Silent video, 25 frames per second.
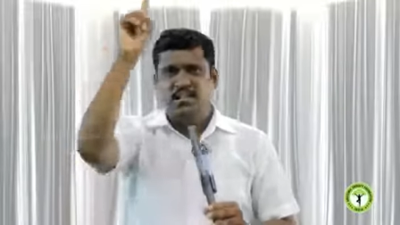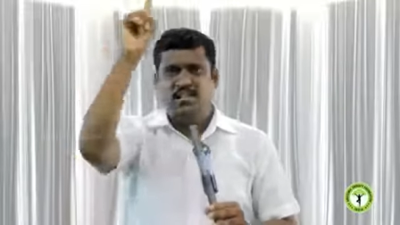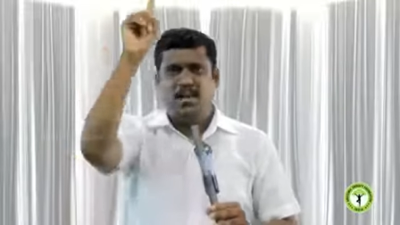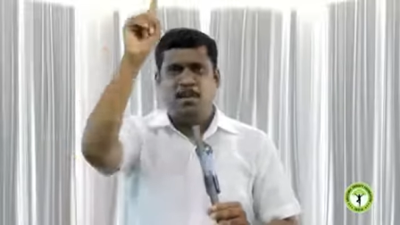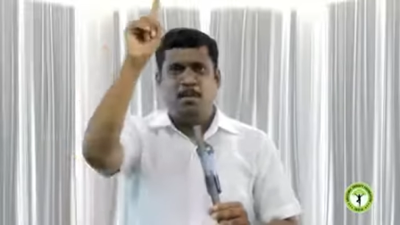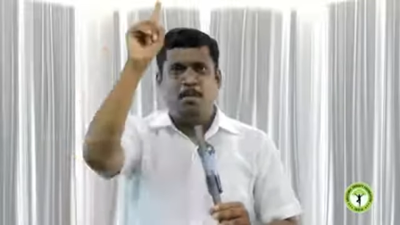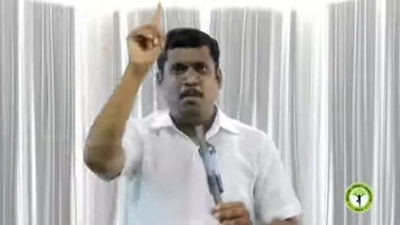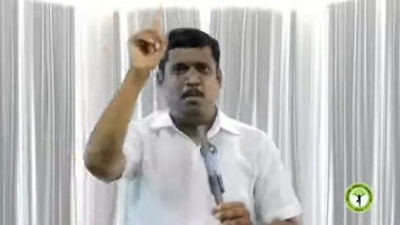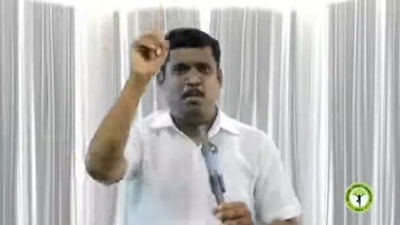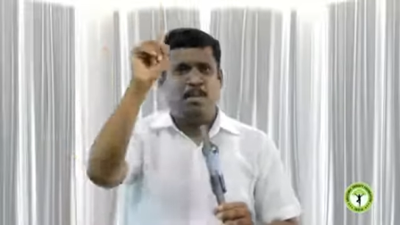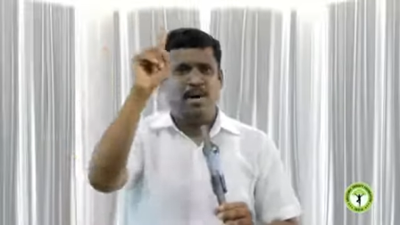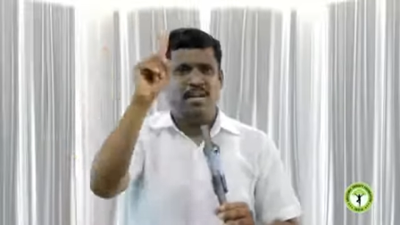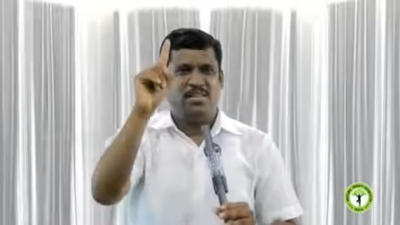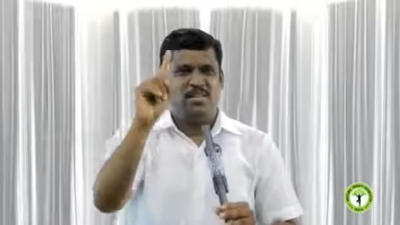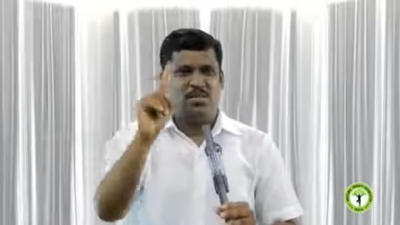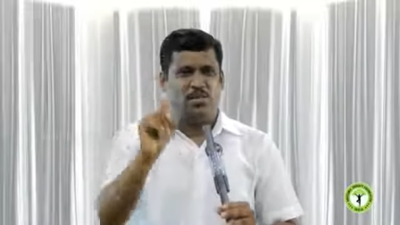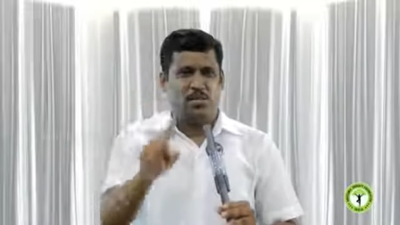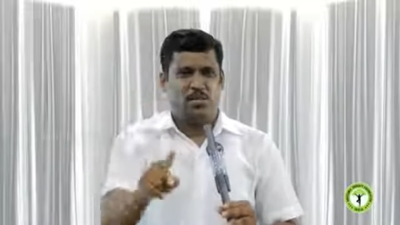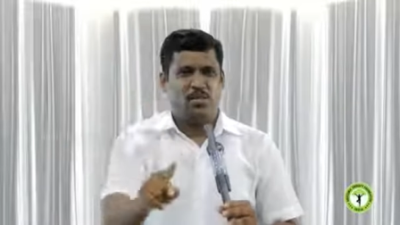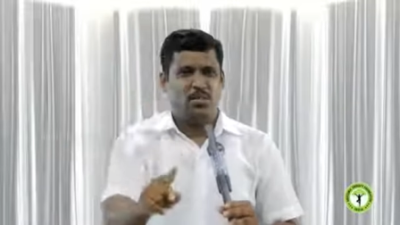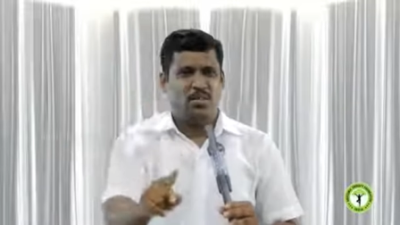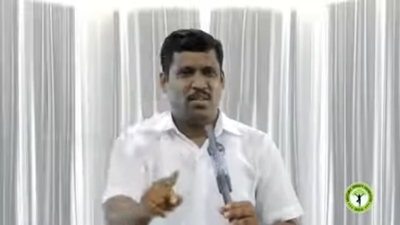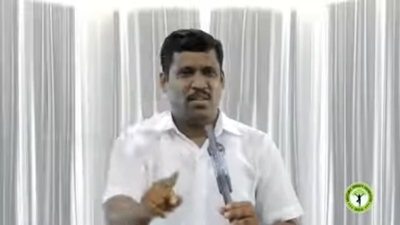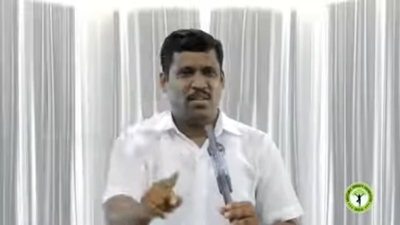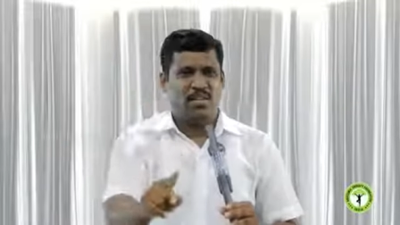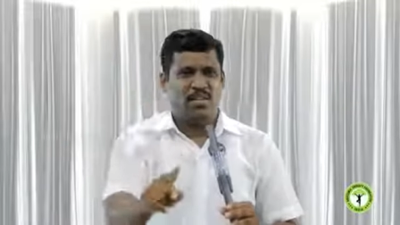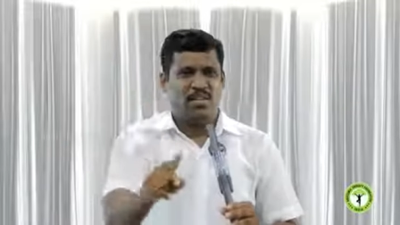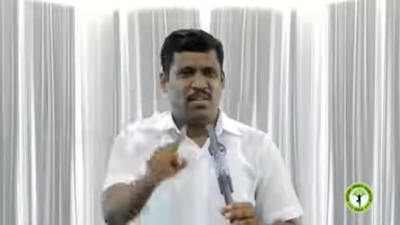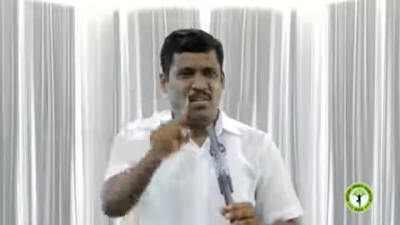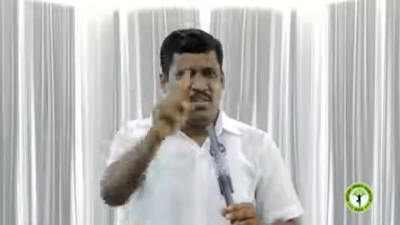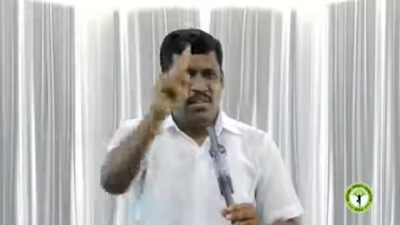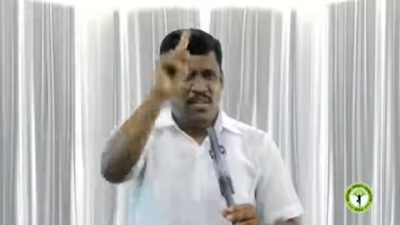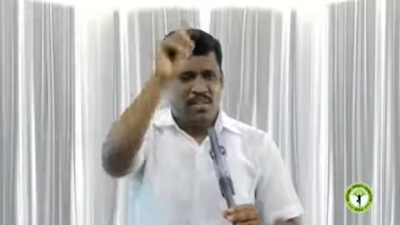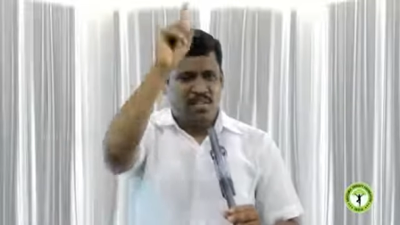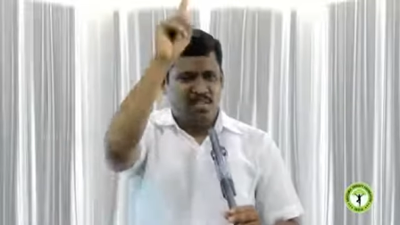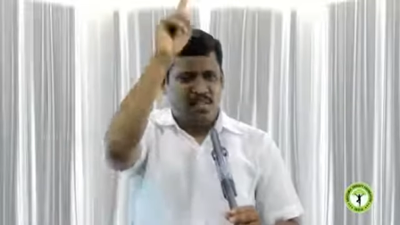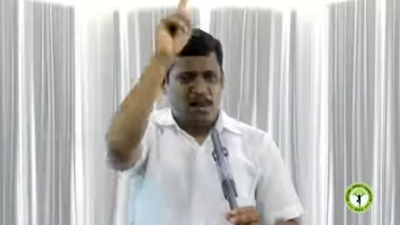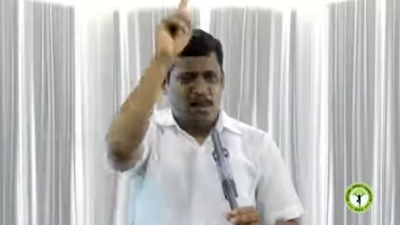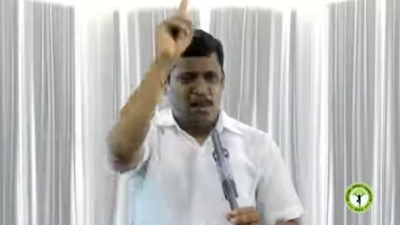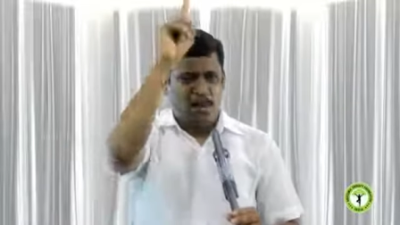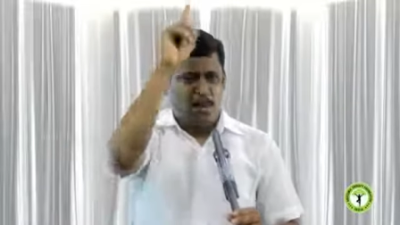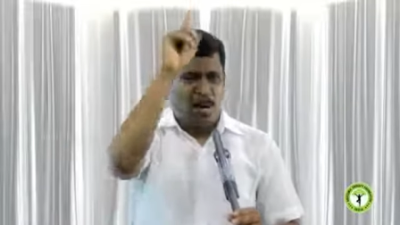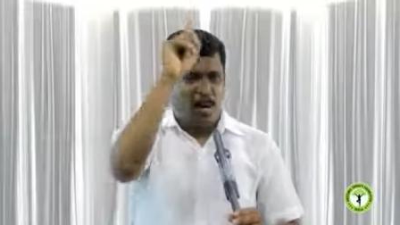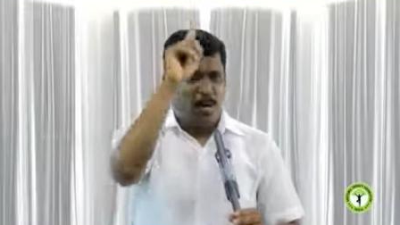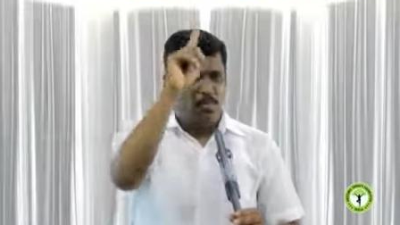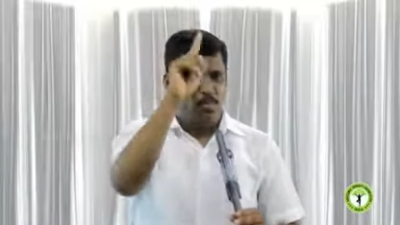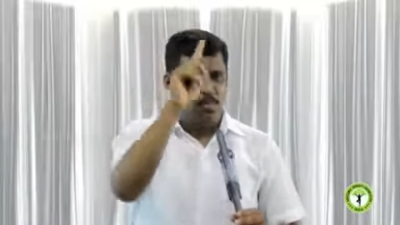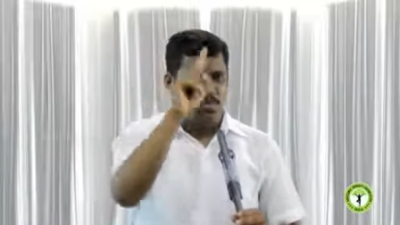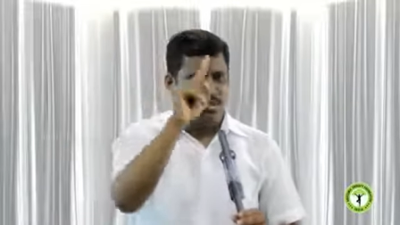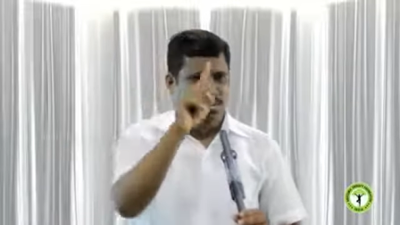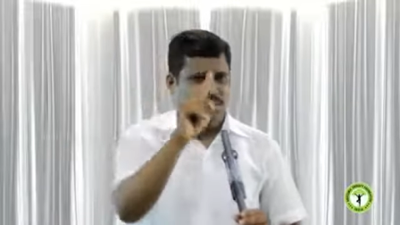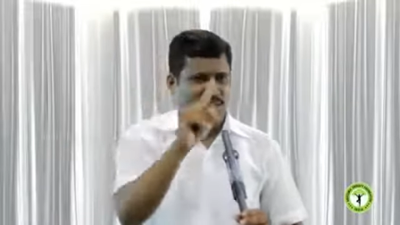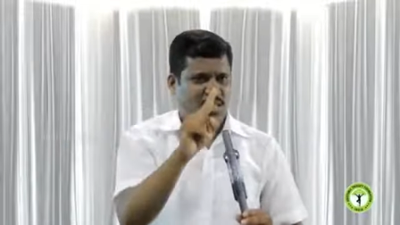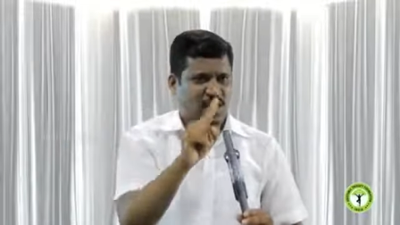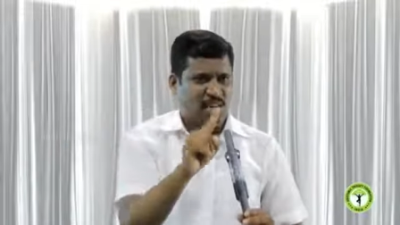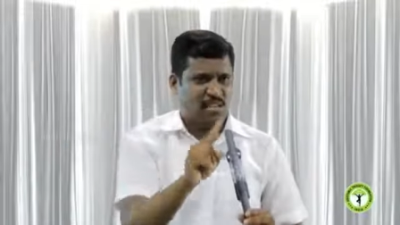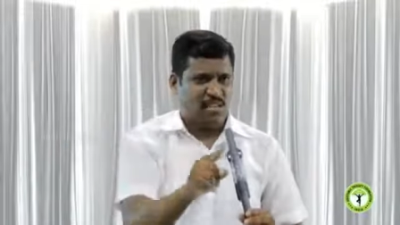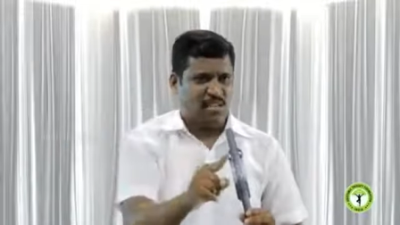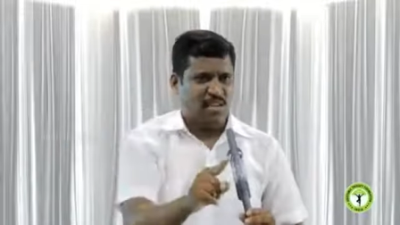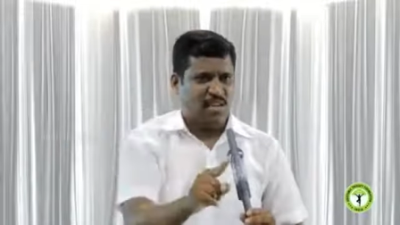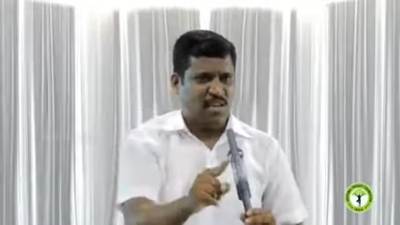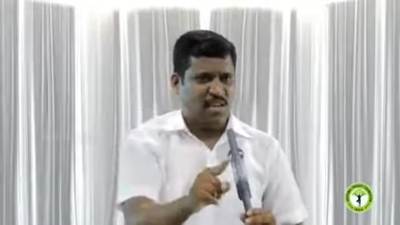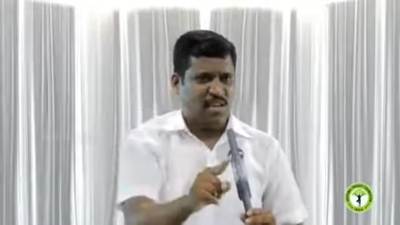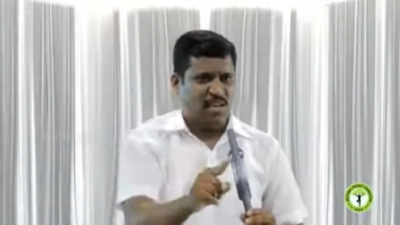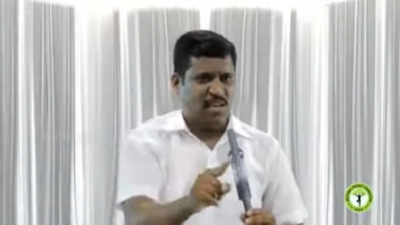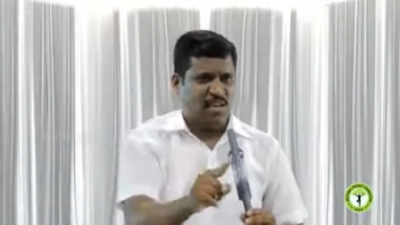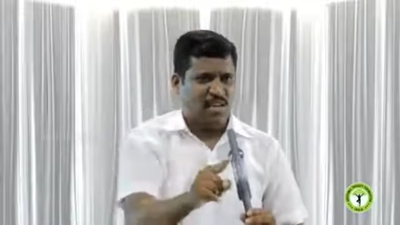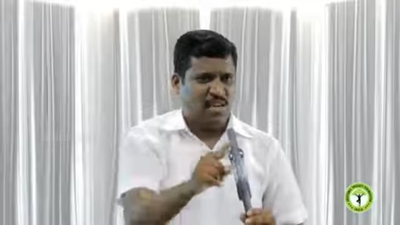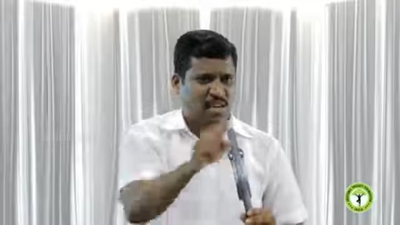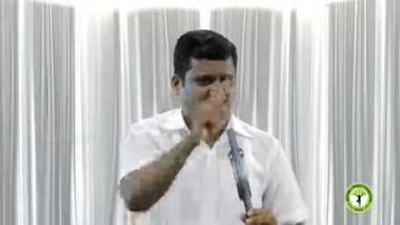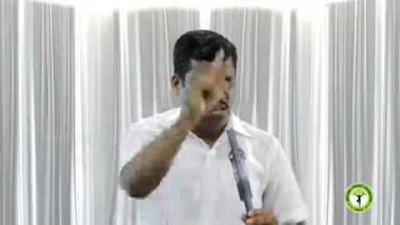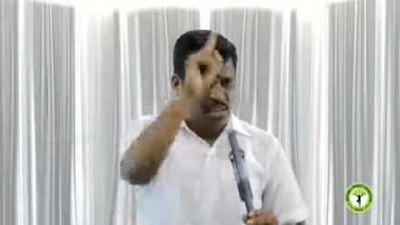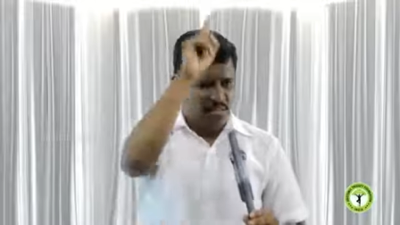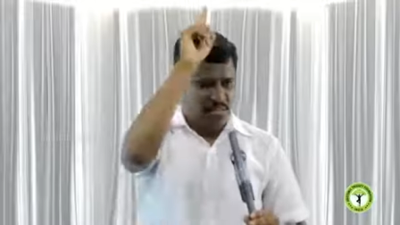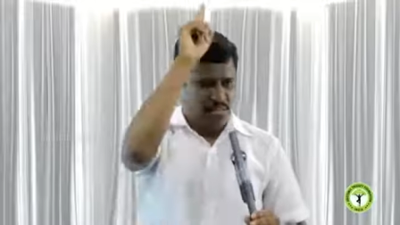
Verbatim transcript: தப்பாக தூங்கிறது தப்பாக மூச்சு காத்திருக்கிறது